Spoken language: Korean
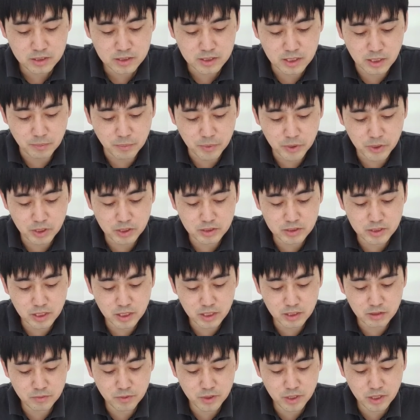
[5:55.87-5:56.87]
잡혀간
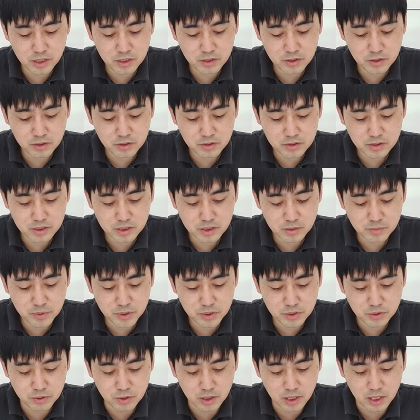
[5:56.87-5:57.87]
자를 위하여
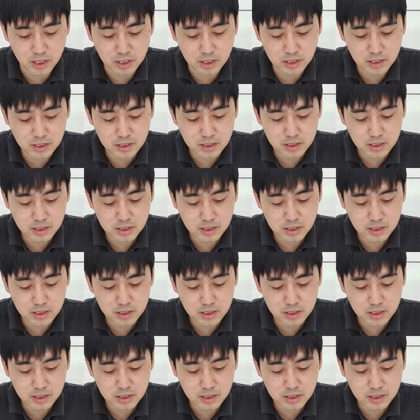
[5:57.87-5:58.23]
슬피 올라